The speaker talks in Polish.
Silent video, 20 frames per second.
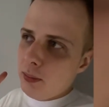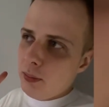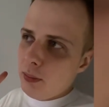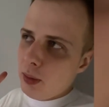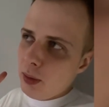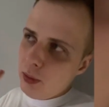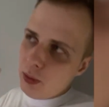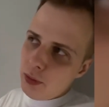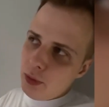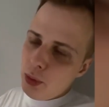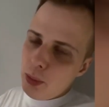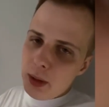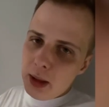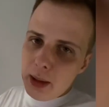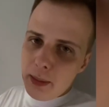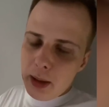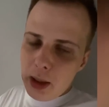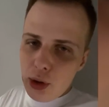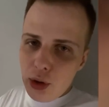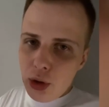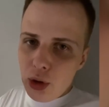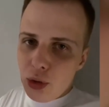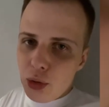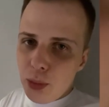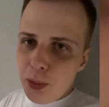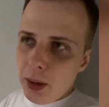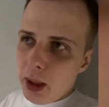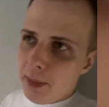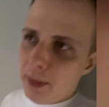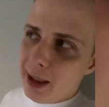bo w sumie za bardzo się
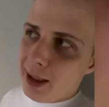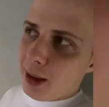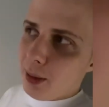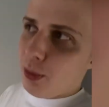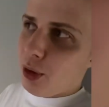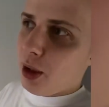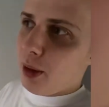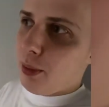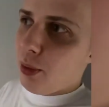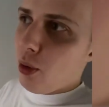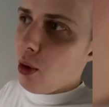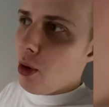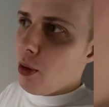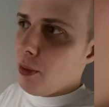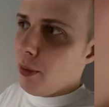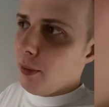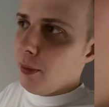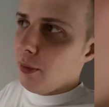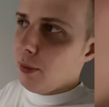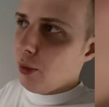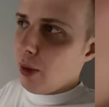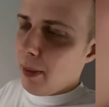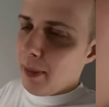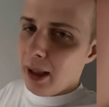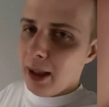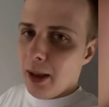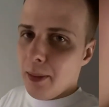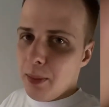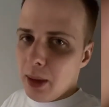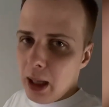skupiłem na tym, że było
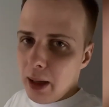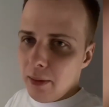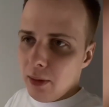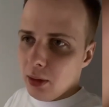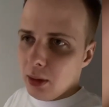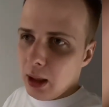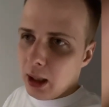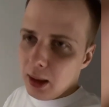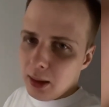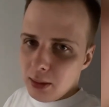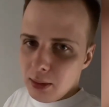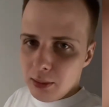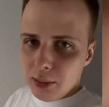łamane prawo, tak?